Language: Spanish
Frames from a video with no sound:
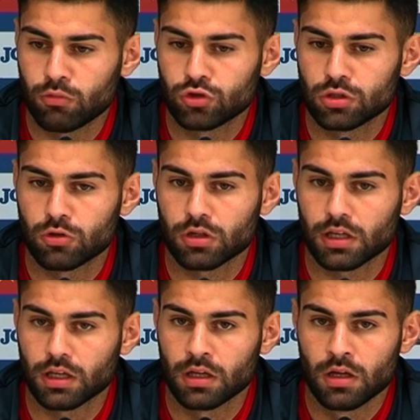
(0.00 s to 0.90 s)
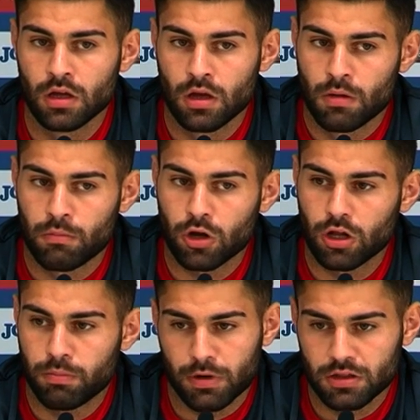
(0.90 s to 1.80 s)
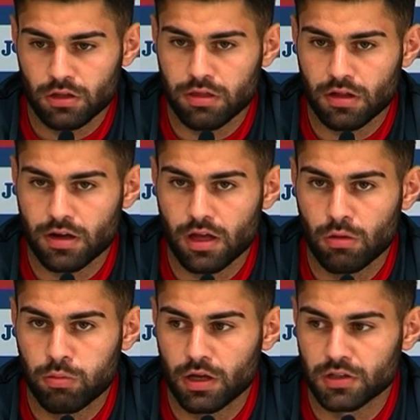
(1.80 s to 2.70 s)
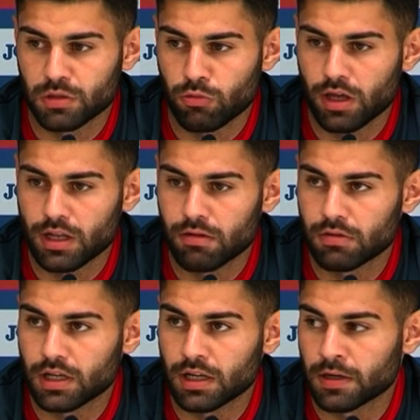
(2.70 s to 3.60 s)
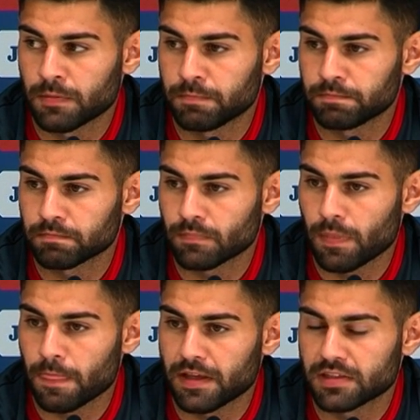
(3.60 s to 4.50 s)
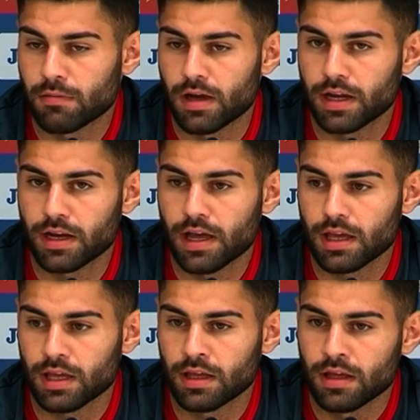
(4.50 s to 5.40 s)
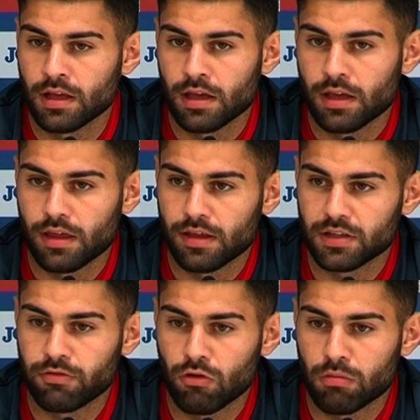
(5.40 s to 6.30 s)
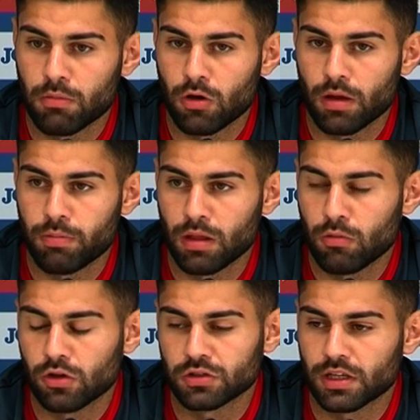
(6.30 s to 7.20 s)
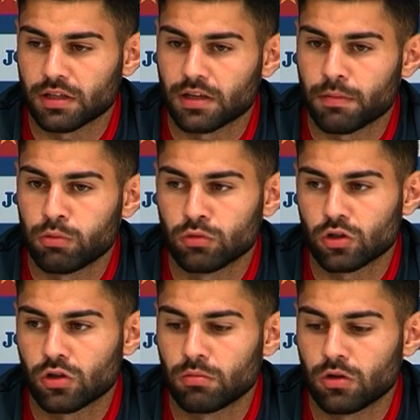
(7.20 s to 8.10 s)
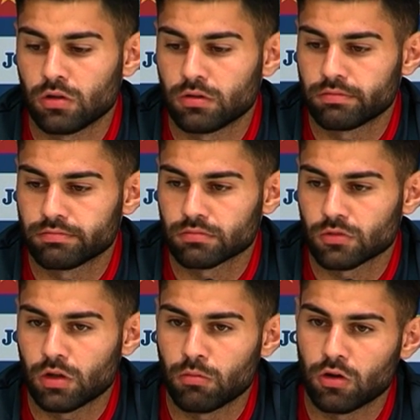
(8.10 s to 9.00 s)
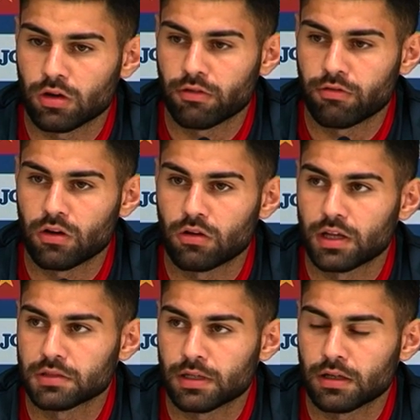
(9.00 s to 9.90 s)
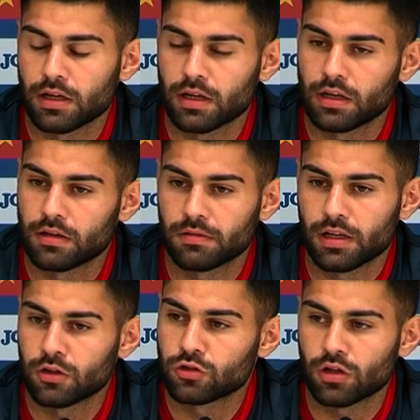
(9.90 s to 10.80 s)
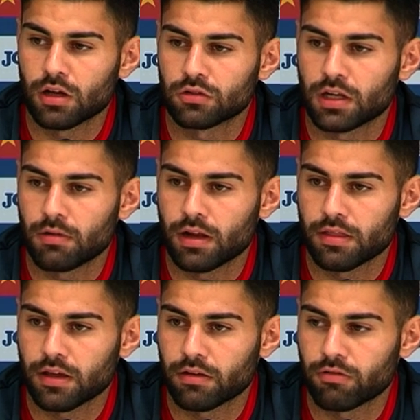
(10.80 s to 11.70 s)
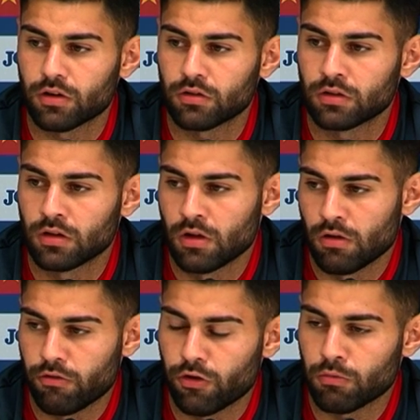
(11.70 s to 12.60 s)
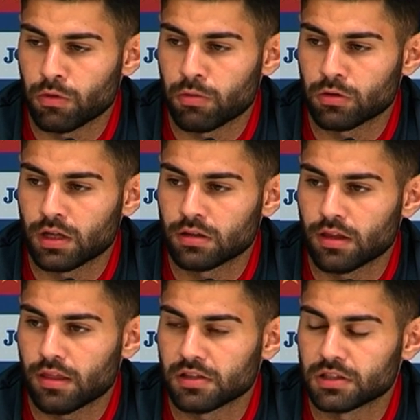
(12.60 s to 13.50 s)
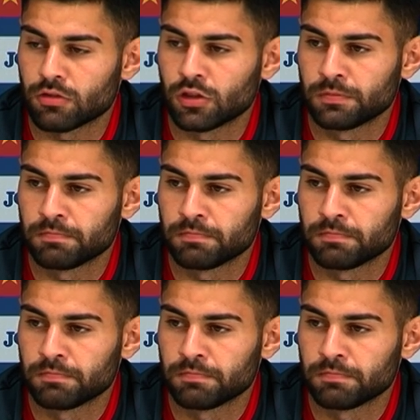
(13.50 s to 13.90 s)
mucho porque, porque los partidos cerrados pues se pueden abrir de esa manera y, y de esa forma pues, podemos conseguir tres puntos como, como los que fueron la el, otro día contra Valencia, que fueron, fueron muy importantes y decisivos.